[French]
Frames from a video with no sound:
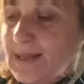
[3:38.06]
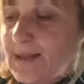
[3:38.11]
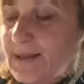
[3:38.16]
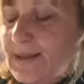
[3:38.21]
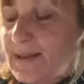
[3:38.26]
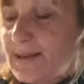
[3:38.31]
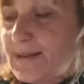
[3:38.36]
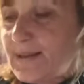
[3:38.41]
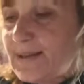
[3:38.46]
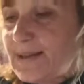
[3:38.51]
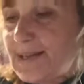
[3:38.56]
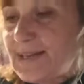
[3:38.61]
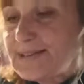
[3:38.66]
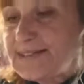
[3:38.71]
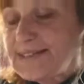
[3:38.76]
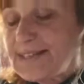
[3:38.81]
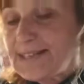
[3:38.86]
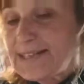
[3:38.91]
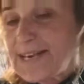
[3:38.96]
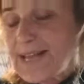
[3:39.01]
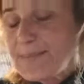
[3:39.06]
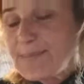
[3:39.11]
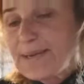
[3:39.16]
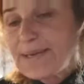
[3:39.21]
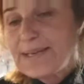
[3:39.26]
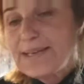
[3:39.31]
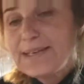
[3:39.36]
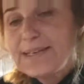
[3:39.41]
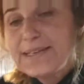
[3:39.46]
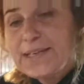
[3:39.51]
Euh, cette lame,
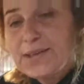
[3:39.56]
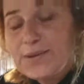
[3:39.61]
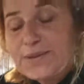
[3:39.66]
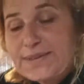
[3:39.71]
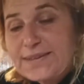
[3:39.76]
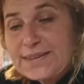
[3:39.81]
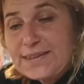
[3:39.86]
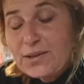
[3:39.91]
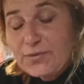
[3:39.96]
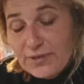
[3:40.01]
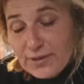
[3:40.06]
elle est liée aussi,